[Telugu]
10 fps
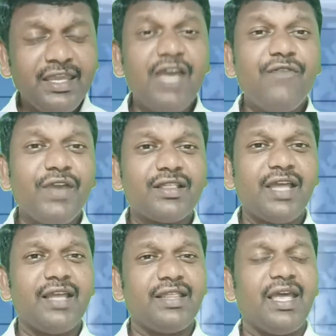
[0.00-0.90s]
ఏ వ్యక్తి
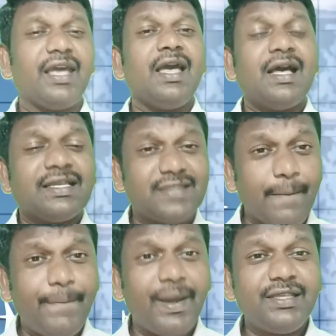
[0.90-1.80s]
అయితే
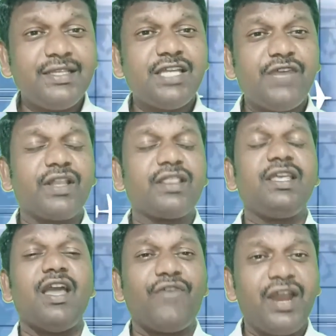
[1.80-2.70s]
సంపాదించే వ్యక్తి
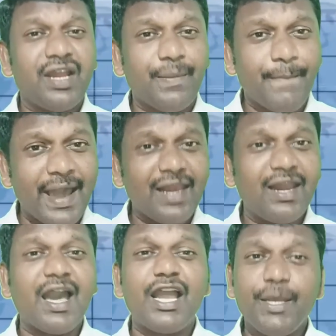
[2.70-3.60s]
ఎవరైనా
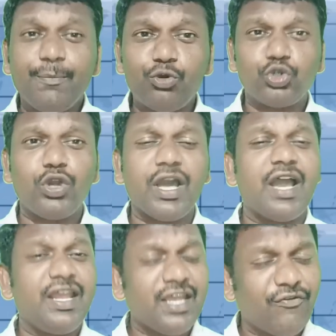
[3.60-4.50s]
మహిళలు కానీ పురుషులు
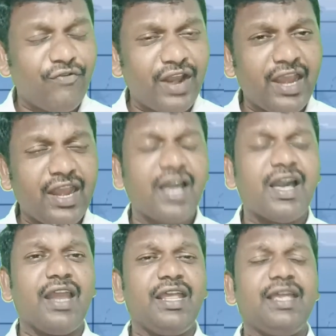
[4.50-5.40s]
కానీ ఎవరైనా
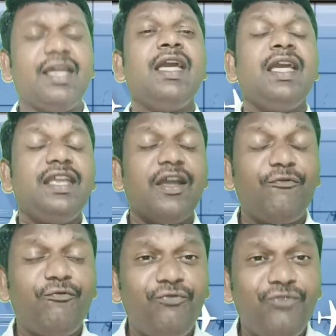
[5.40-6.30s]
కానీ
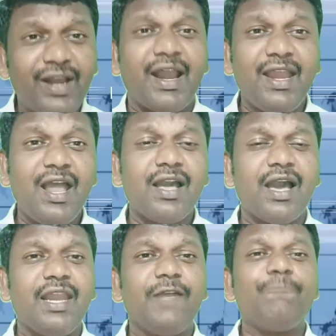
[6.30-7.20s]
ఎవరైనా
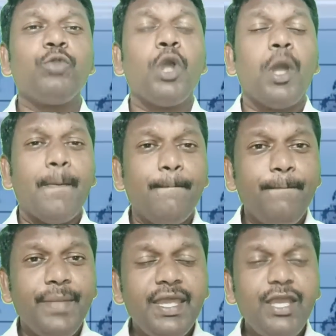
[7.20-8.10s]
కానీ
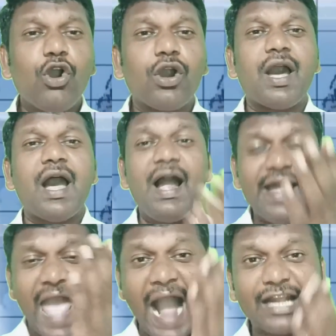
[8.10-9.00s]
మీ యొక్క
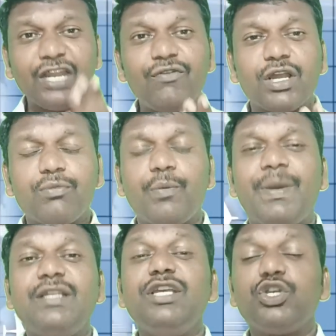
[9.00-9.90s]
యాక్టివ్ ఇన్కము
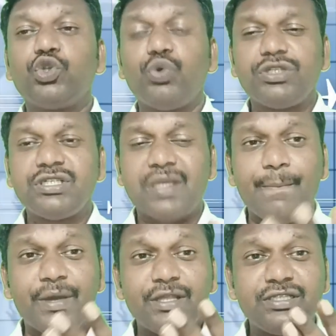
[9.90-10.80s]
పనిచేస్తూ వచ్చి
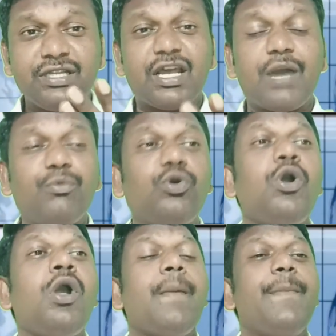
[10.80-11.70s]
సంపాదించే ఇన్కము
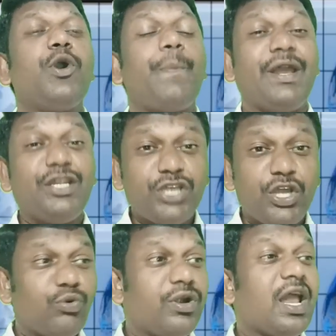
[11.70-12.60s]
మీకు పని
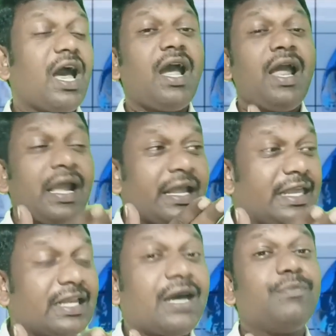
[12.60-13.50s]
చేయకుండా
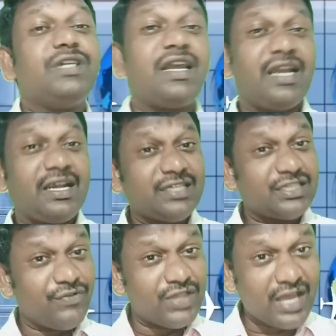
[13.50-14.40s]
ఇన్కమ్ జనరేట్
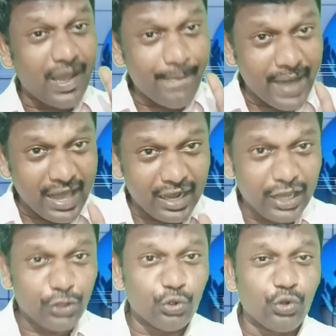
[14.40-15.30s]
చేసే విధంగా
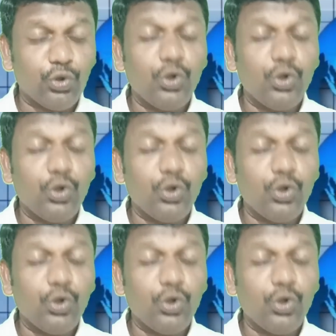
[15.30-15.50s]
మారలేదు